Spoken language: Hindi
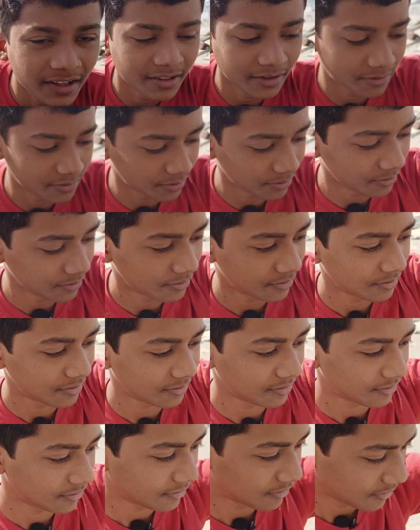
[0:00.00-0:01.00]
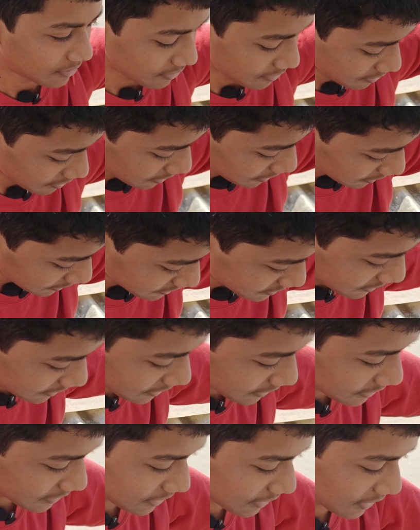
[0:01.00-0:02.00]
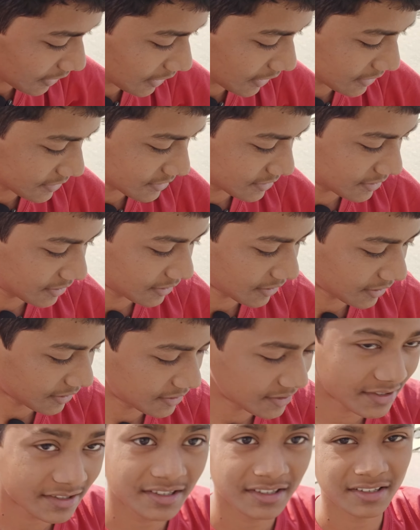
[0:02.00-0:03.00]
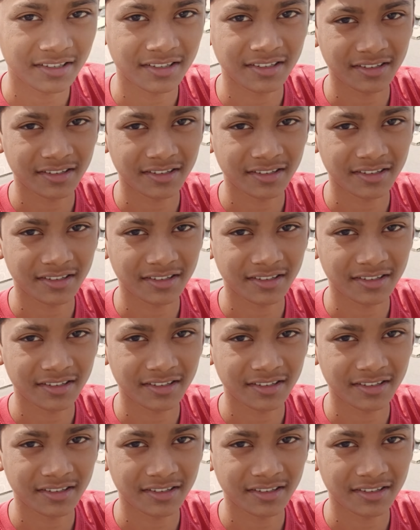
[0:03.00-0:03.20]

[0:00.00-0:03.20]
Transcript: ये देखो इसी की तलाश थी गाइस